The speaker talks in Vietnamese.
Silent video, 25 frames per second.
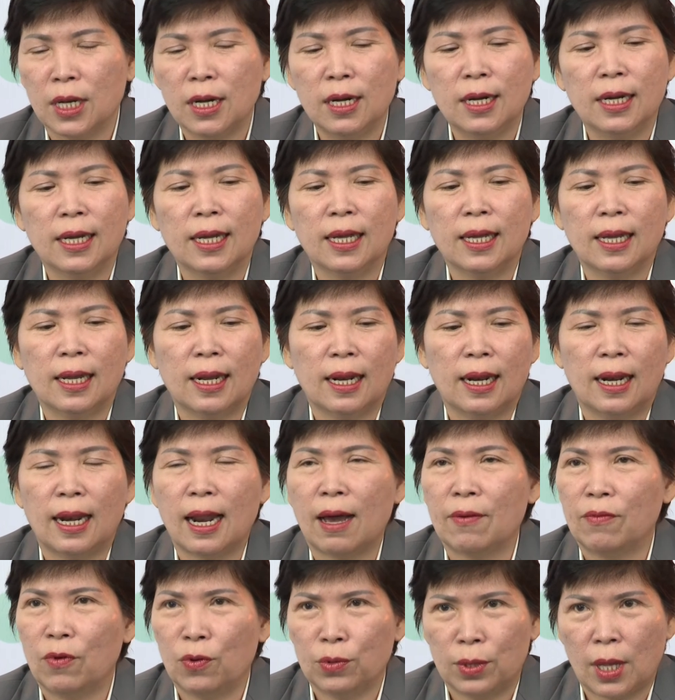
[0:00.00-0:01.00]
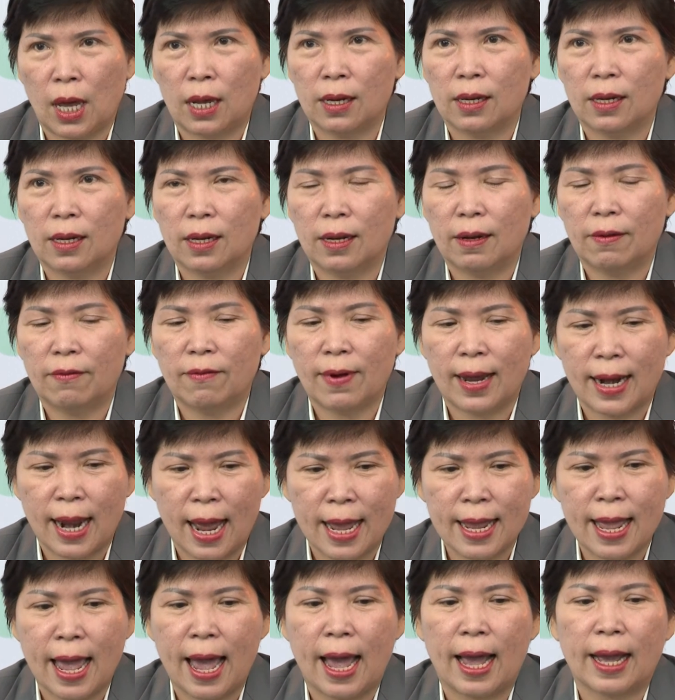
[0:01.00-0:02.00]
người là vô tận và
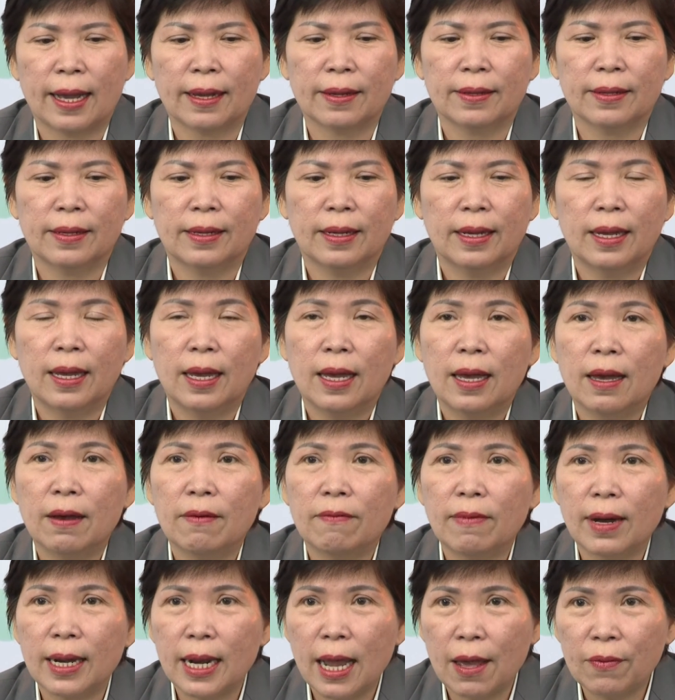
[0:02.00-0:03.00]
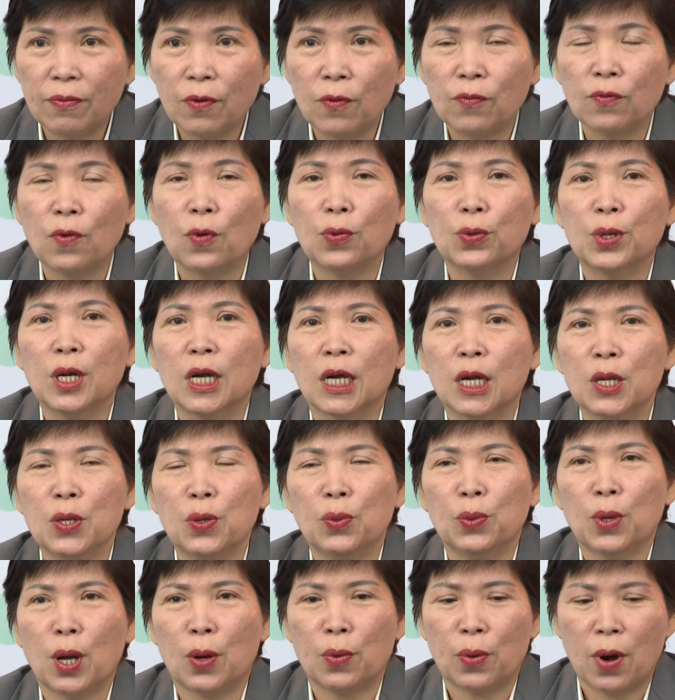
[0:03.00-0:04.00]
đa dạng. Và để phục vụ được cái
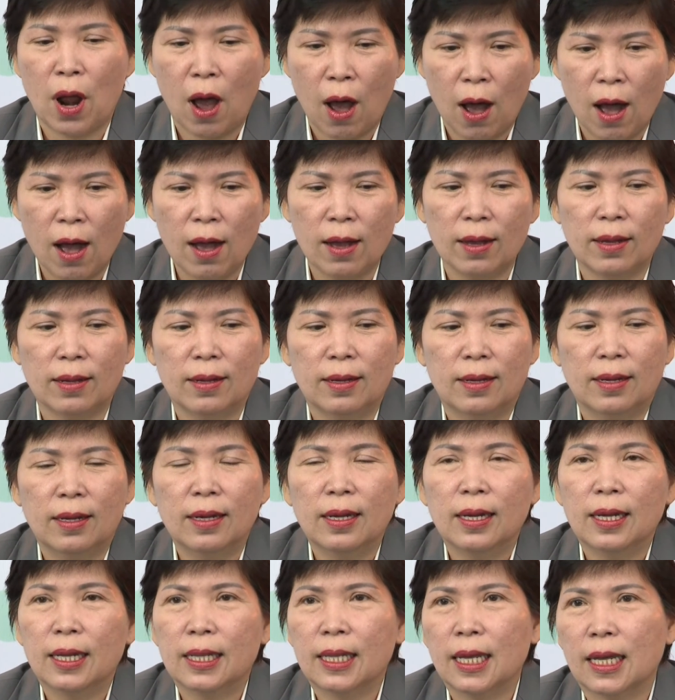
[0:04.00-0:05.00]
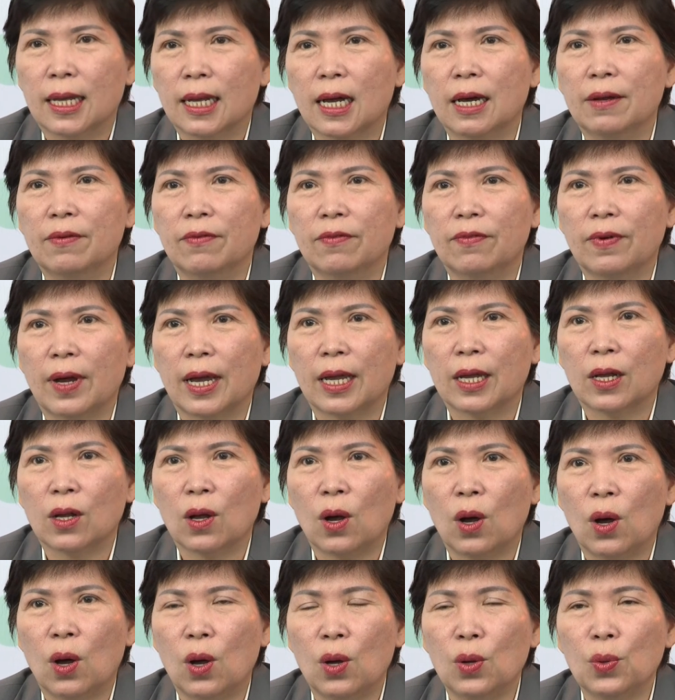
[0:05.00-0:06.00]
nhu cầu đó thì cần phải
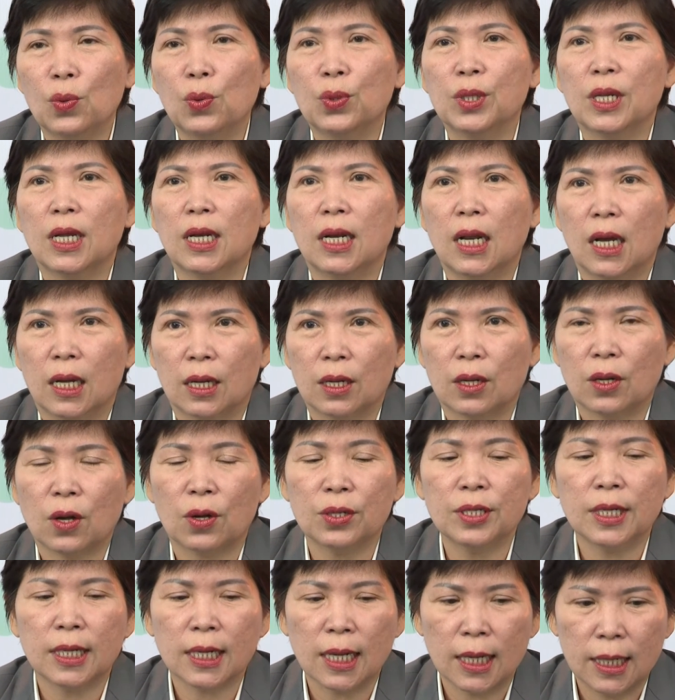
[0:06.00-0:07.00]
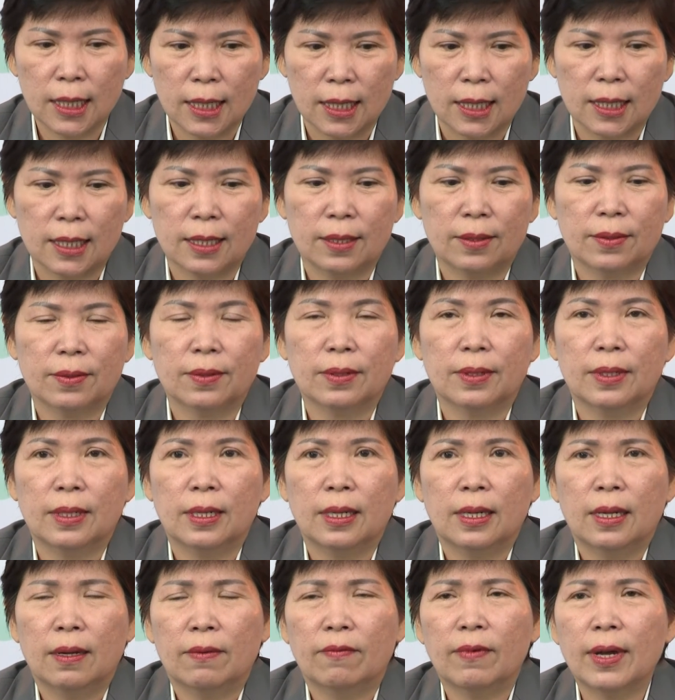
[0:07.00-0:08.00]
có nguồn nhân lực có chất lượng.
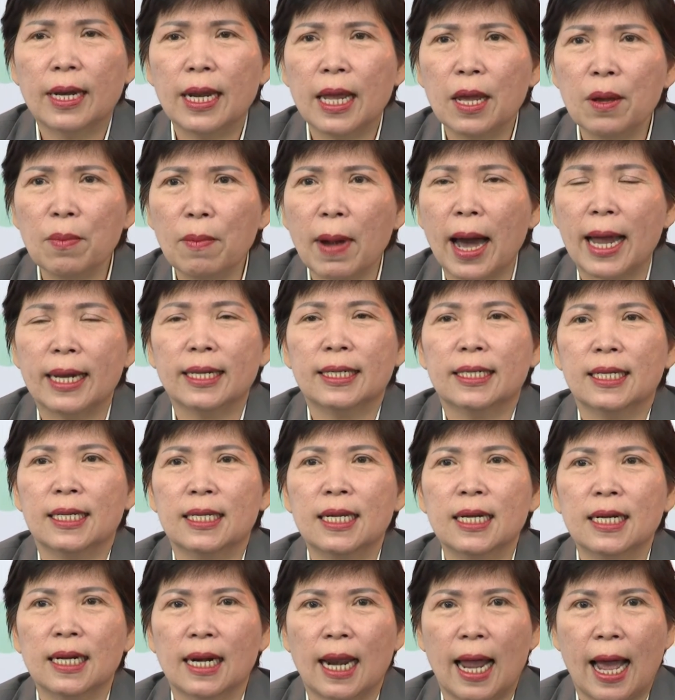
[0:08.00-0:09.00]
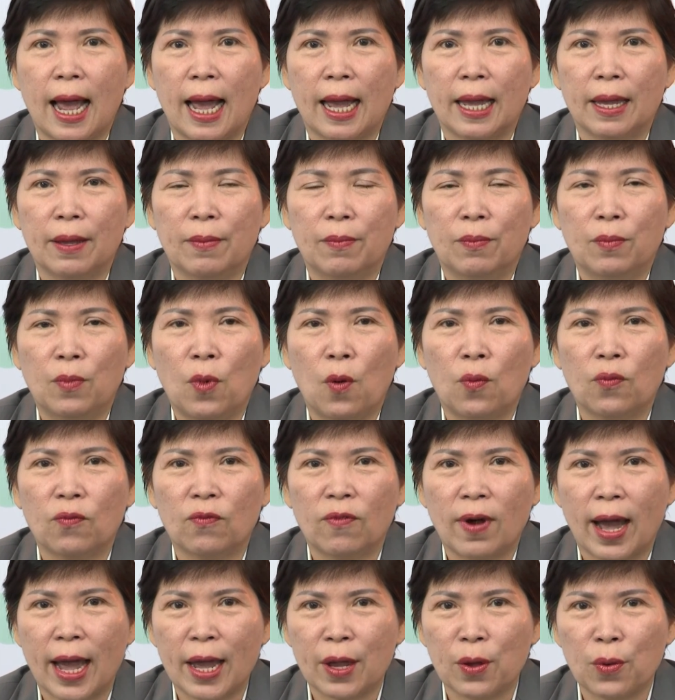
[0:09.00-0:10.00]
Và nếu bạn chỉ dừng lại
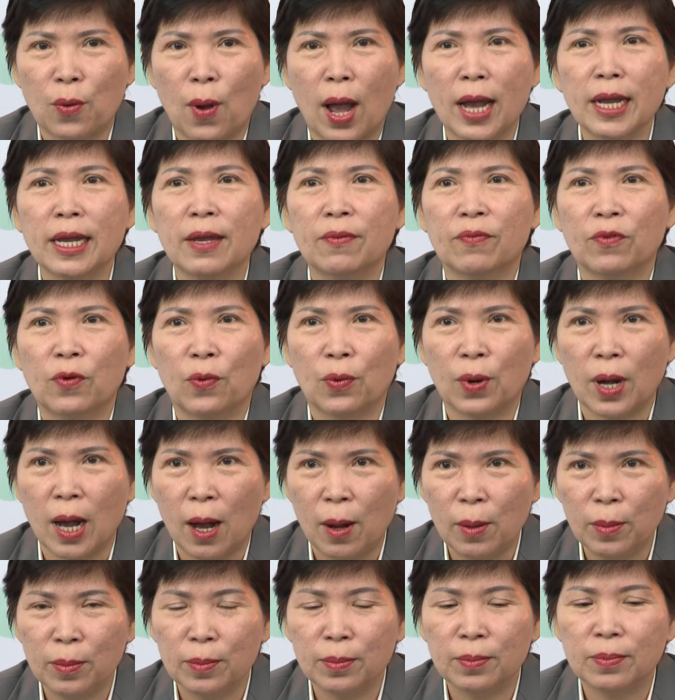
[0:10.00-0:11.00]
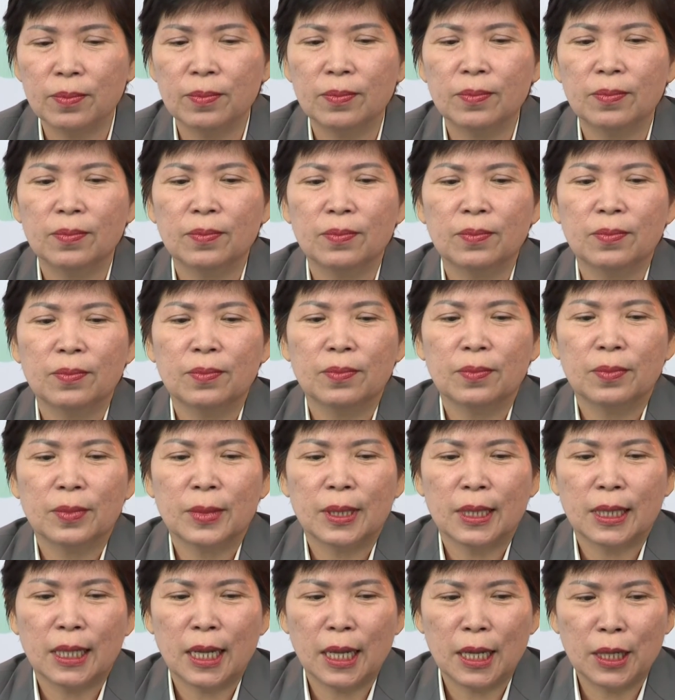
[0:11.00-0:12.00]
một vài khóa nghiệp vụ không
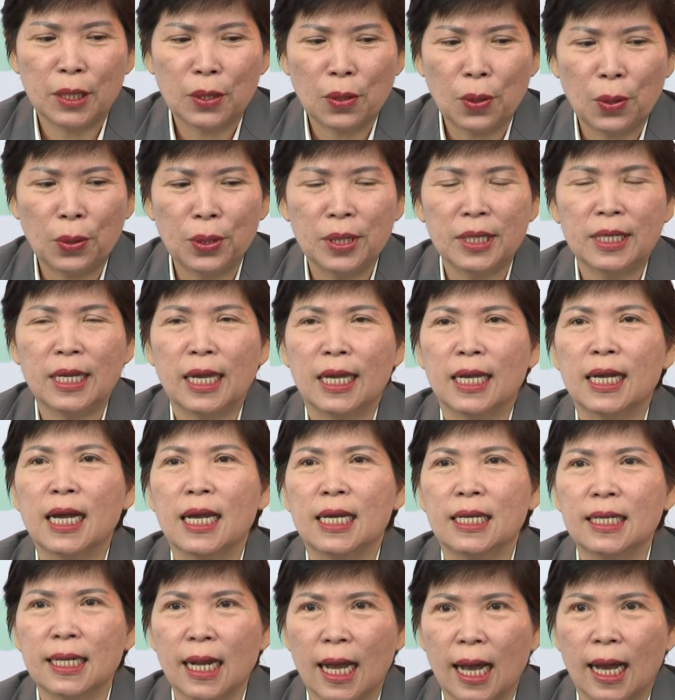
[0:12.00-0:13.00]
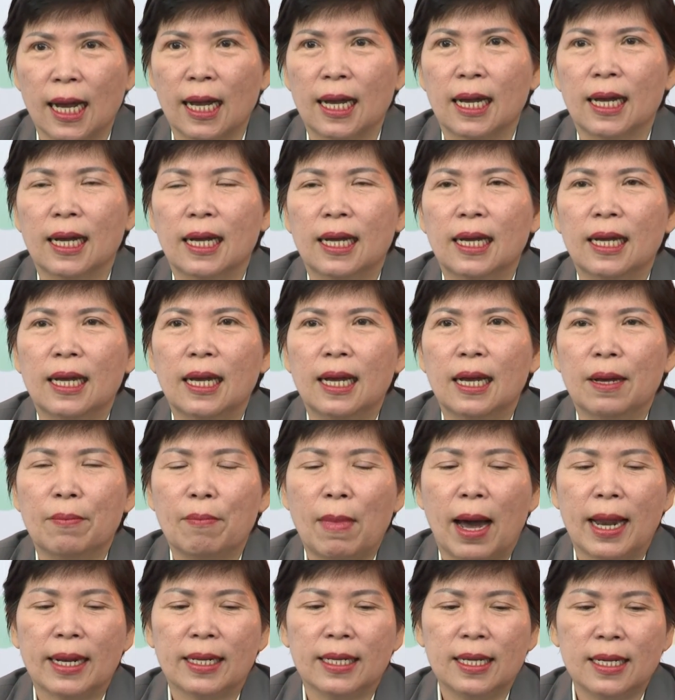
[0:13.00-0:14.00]
thì tôi chỉ nghĩ rằng
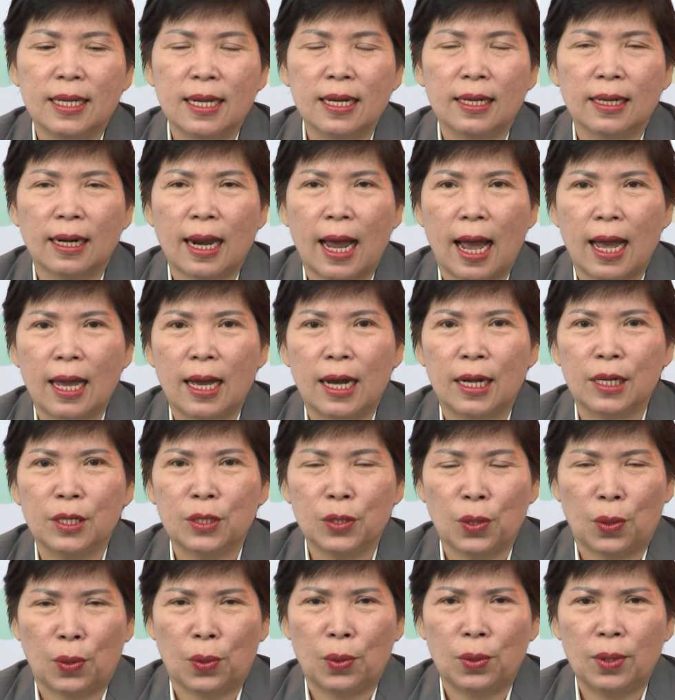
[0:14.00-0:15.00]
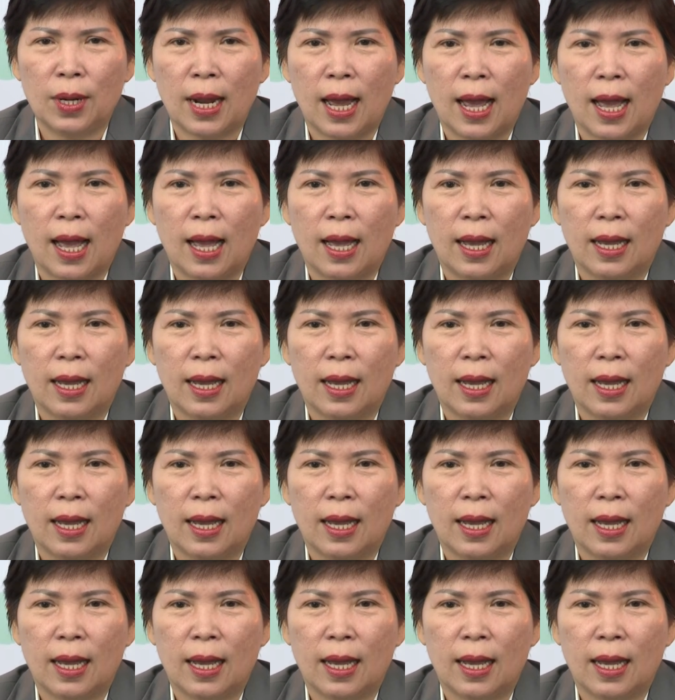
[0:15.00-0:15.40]
bạn chỉ dừng lại ở chỗ là